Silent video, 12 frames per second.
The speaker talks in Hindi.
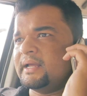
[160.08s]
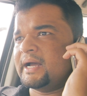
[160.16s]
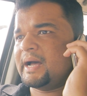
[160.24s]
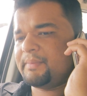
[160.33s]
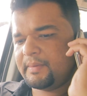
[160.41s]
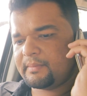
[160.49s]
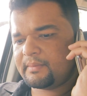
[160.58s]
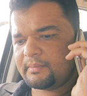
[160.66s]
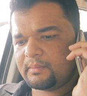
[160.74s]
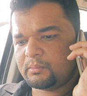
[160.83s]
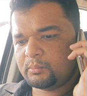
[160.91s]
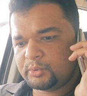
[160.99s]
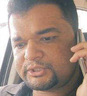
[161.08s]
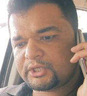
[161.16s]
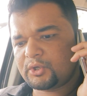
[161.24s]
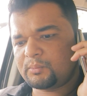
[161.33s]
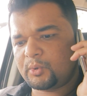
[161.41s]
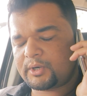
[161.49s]
अबे मुझे
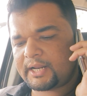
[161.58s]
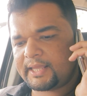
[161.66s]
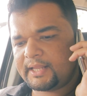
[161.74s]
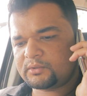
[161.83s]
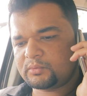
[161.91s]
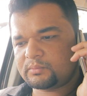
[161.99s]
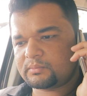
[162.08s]
क्यों बोल रहा है यार तू